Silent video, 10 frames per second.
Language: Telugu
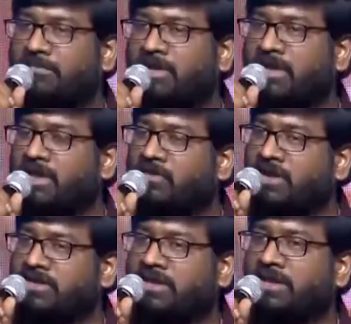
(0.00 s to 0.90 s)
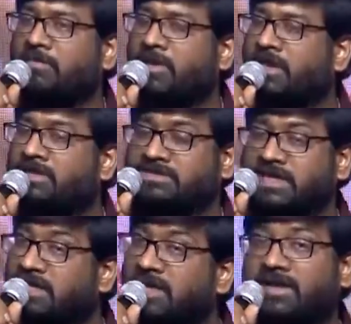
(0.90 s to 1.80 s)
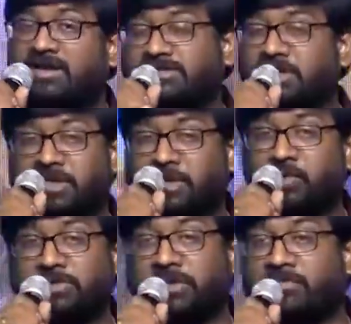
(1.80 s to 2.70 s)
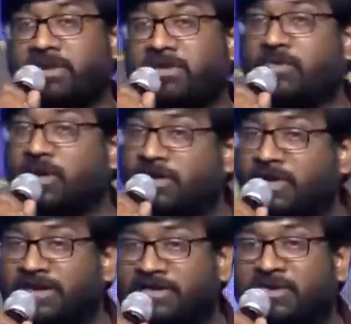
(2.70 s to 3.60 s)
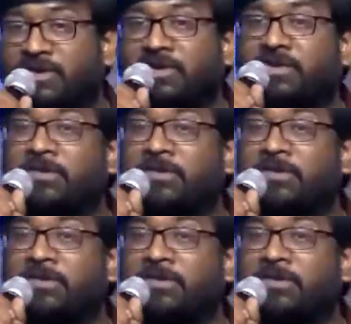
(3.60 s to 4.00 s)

మా ఎవరైతే మా చంటి గారు అండి చంటి గారి గురించి చెప్పాలి కోటగిరి వెంకటేశ్వరరావు గారు